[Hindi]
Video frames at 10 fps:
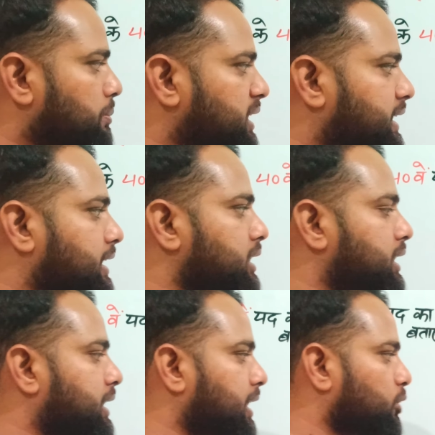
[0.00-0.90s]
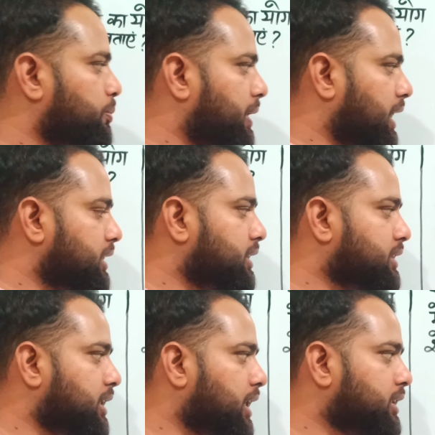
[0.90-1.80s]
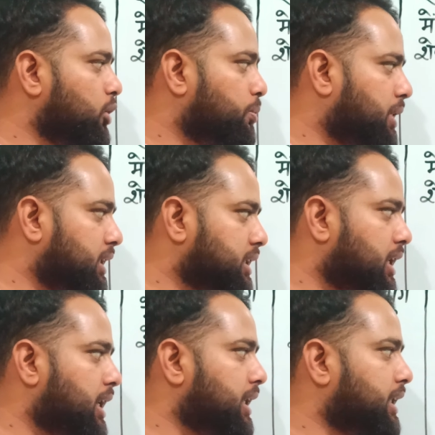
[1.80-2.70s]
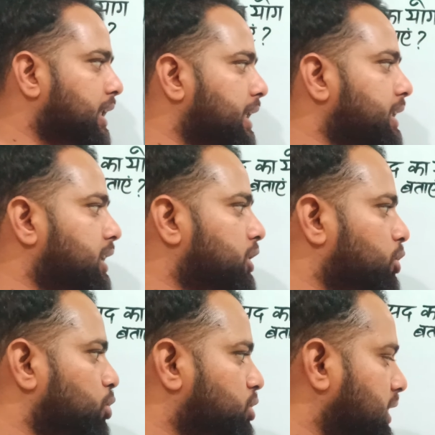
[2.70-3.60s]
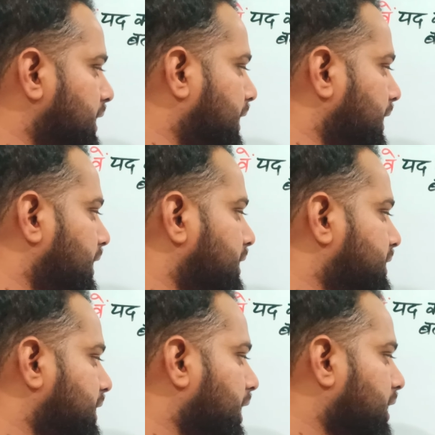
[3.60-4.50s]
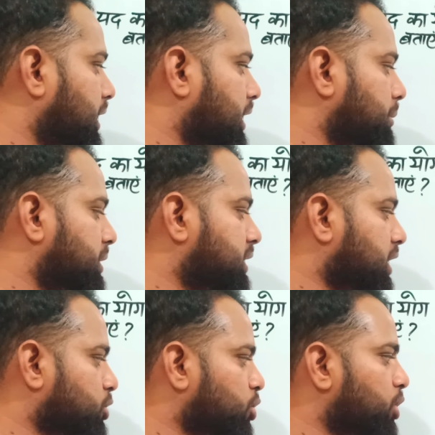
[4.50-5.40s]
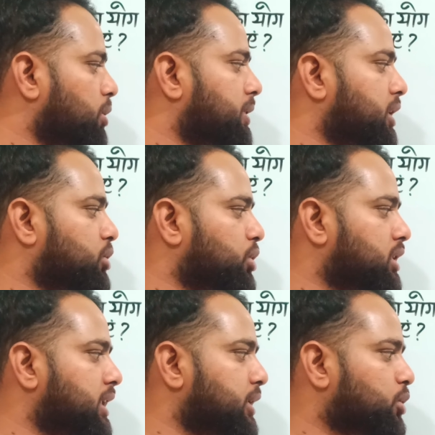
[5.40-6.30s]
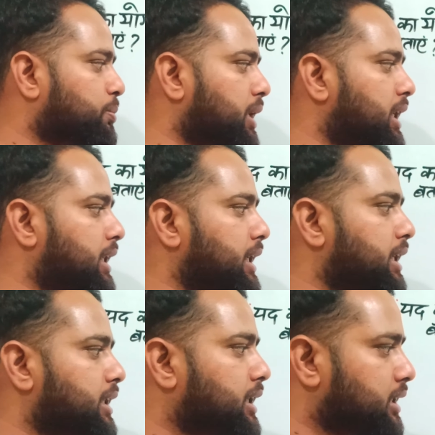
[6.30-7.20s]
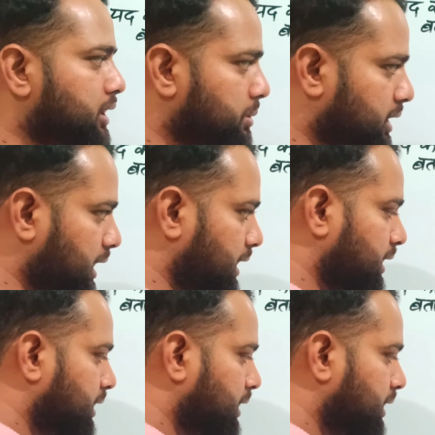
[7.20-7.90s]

के मध्य गति का अनुपात सात अनुपात आठ है यदि दूसरी ट्रेन चार घंटे में चार सौ किलोमीटर दौड़ती है तो पहली ट्रेन की गति बताएं